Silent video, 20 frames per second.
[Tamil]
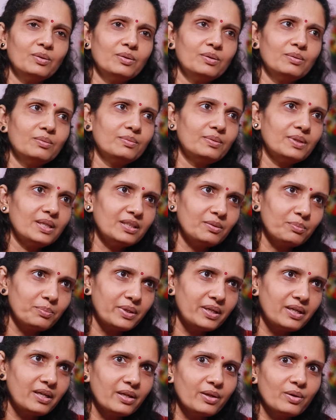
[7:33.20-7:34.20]
அந்த
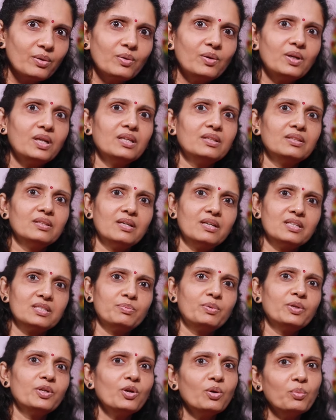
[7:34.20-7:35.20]
அந்த பெண்ணையோ இல்லை
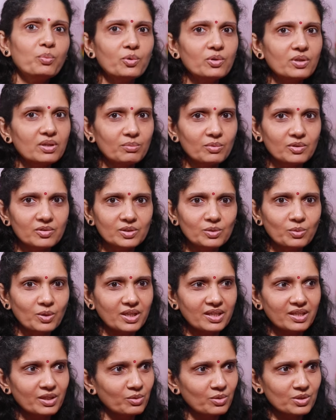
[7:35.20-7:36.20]
அந்த ஹஸ்பண்டையோ போட்டு நம்ம
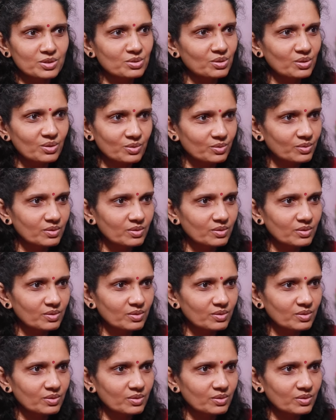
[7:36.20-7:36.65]
வந்து உடனே குறை